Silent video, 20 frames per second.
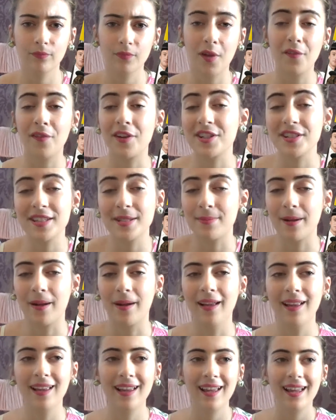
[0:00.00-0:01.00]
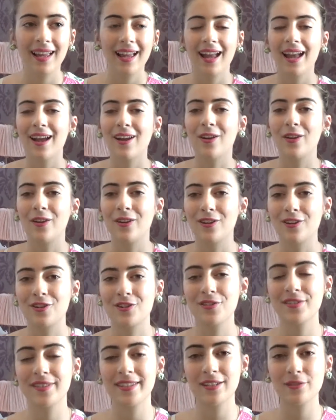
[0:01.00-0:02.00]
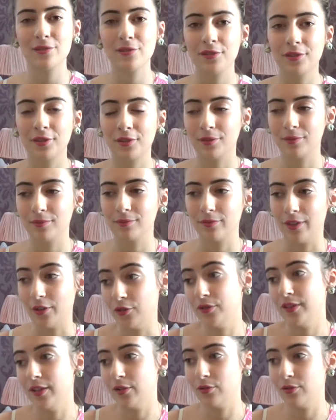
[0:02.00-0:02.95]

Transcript: enfin je sais pas. Euh, je sais juste, enfin je sais